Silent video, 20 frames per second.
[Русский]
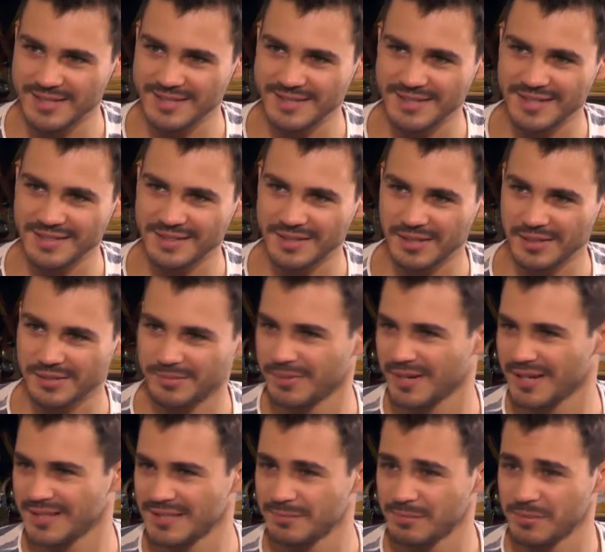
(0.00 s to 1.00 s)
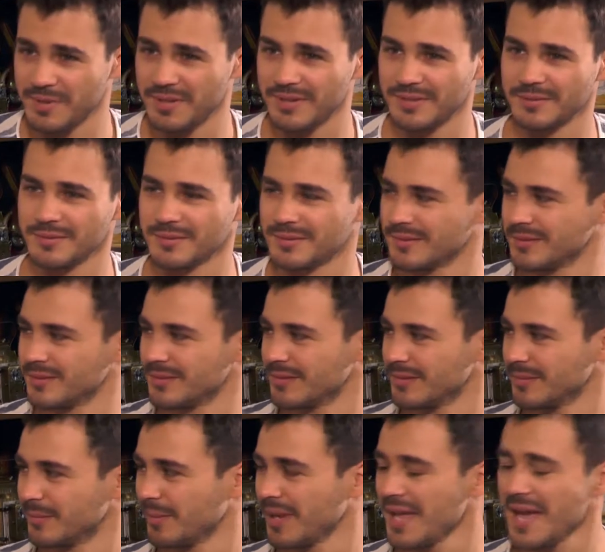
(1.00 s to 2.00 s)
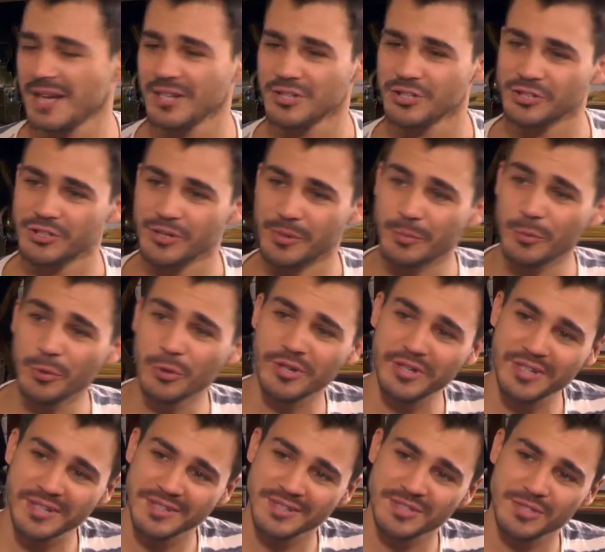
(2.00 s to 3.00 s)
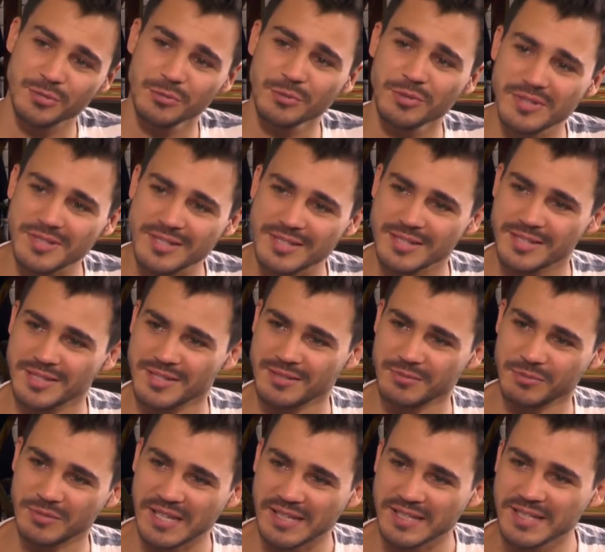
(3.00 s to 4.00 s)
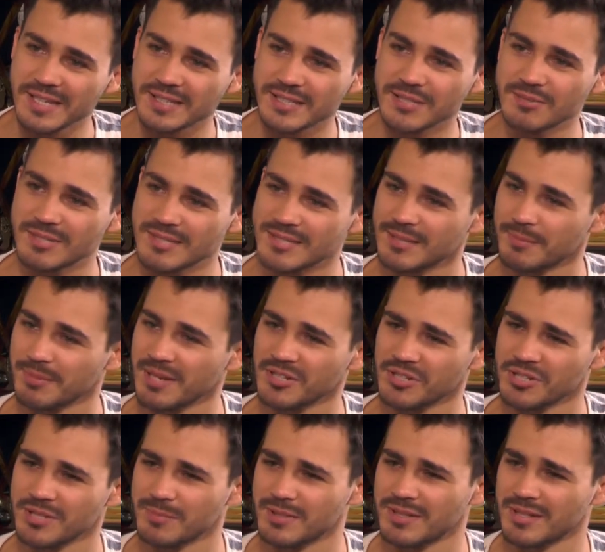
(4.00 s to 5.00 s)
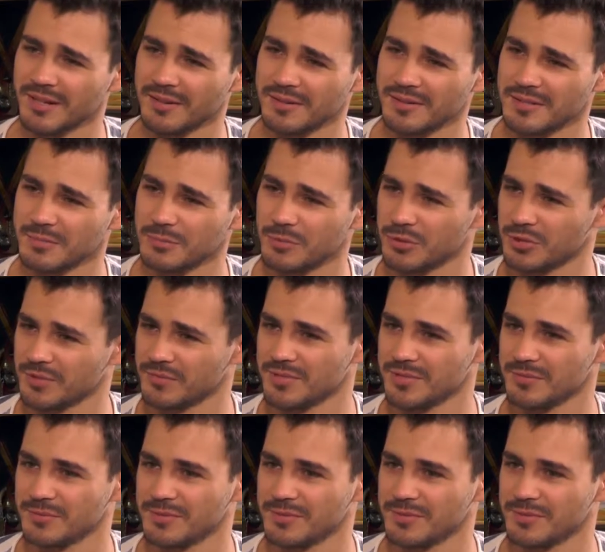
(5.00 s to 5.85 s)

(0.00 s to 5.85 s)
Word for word: если это брать, например, э, пляж, море, солнце, а вот какие активности на пляже тебе нравятся больше всего?